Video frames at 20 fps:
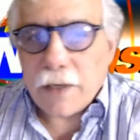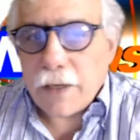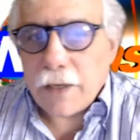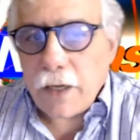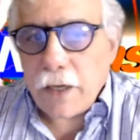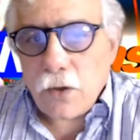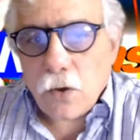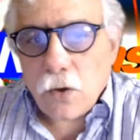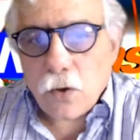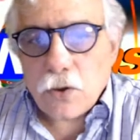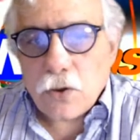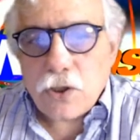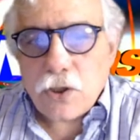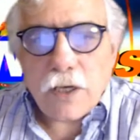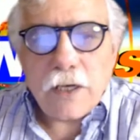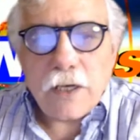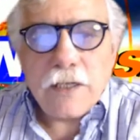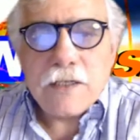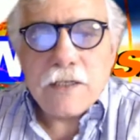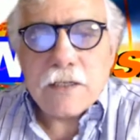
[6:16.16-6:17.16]
Marino,
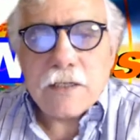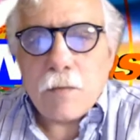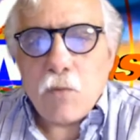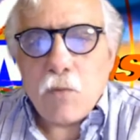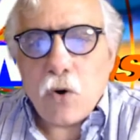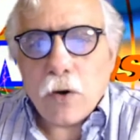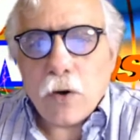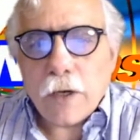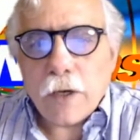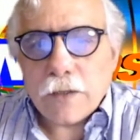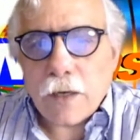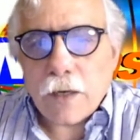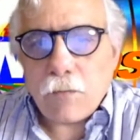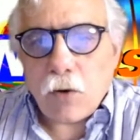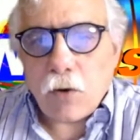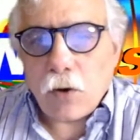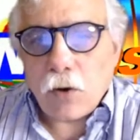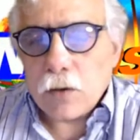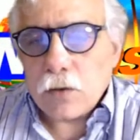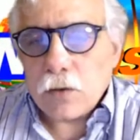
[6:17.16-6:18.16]
ciclista, muore
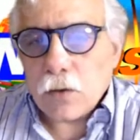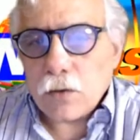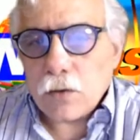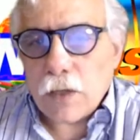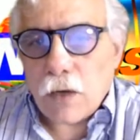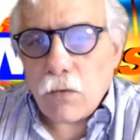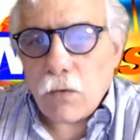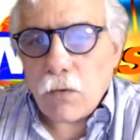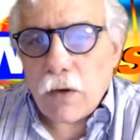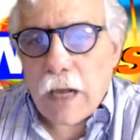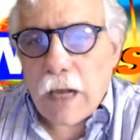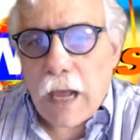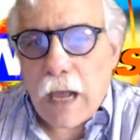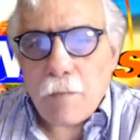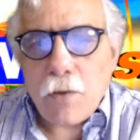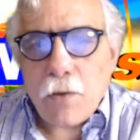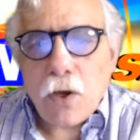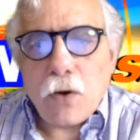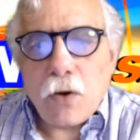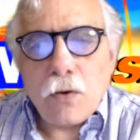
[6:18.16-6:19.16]
travolto da un
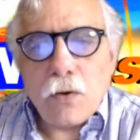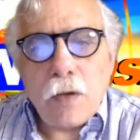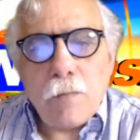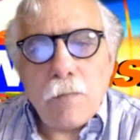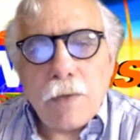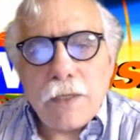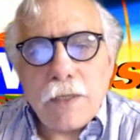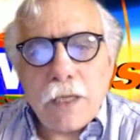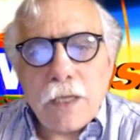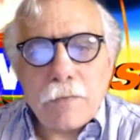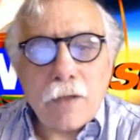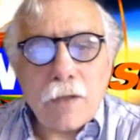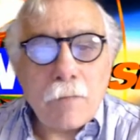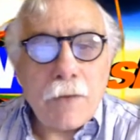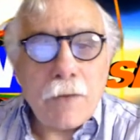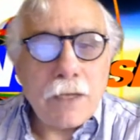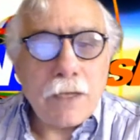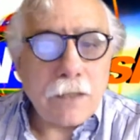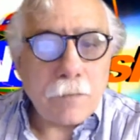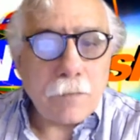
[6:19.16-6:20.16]
camion,
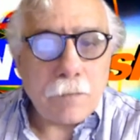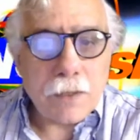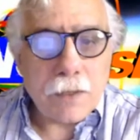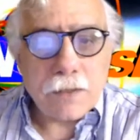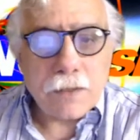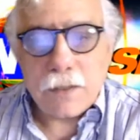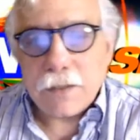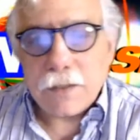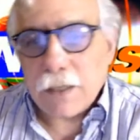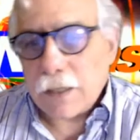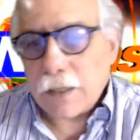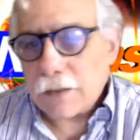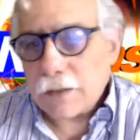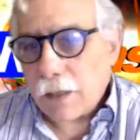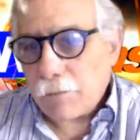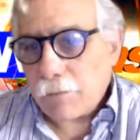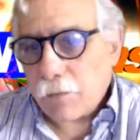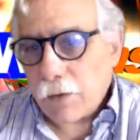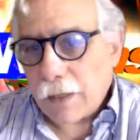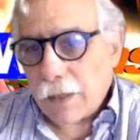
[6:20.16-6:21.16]
immediatamente è partita la
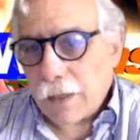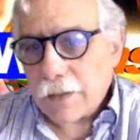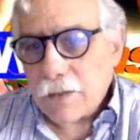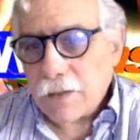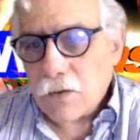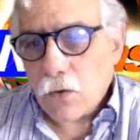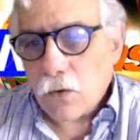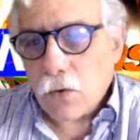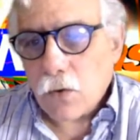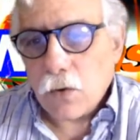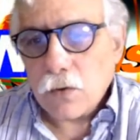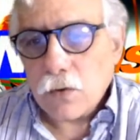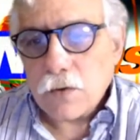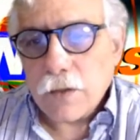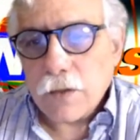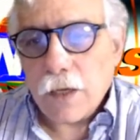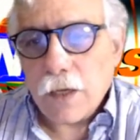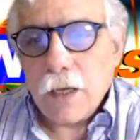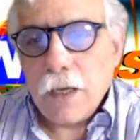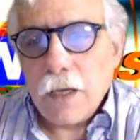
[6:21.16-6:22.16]
telefonata ai
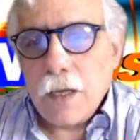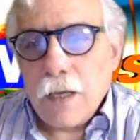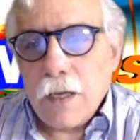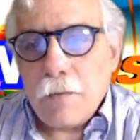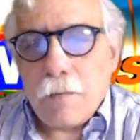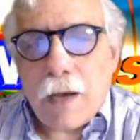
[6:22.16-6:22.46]
soccorsi,